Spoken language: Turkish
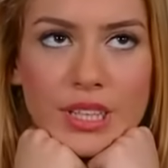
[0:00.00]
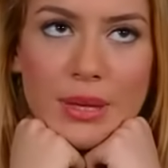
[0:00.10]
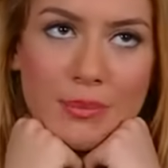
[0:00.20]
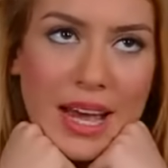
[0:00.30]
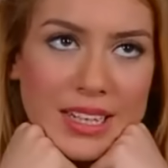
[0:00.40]

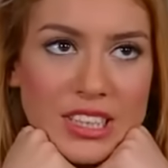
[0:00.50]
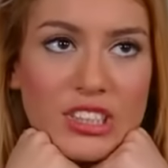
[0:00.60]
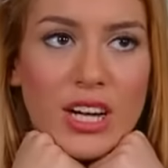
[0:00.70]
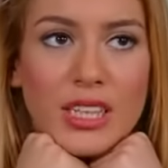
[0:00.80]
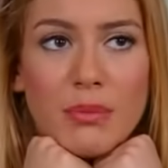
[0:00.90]
kimden
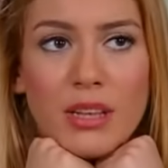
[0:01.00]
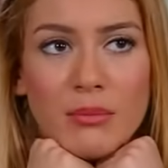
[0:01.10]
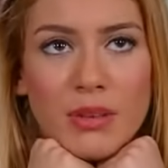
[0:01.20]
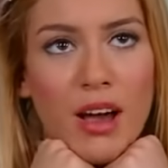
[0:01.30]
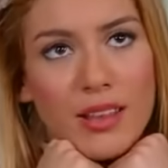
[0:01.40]
rica edebilirim
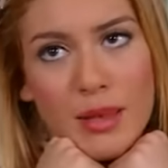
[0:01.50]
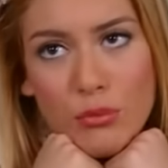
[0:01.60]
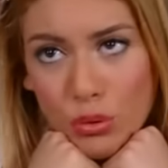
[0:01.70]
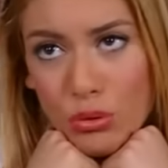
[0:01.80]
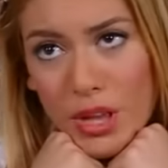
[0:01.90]
ki annem
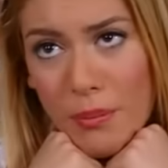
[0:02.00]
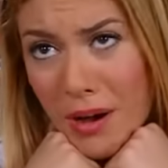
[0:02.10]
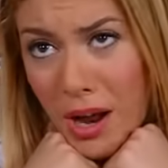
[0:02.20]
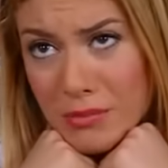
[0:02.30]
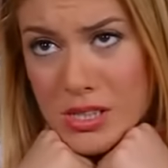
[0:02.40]
rolünü
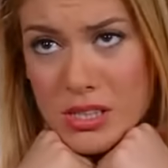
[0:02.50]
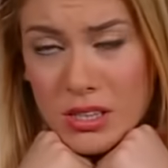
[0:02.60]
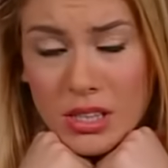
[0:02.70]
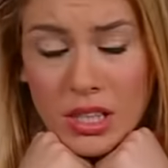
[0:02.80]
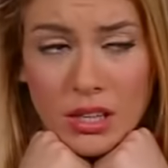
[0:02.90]
yapar
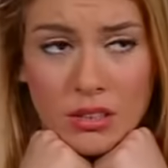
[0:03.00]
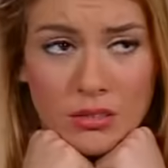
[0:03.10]
mısın diye?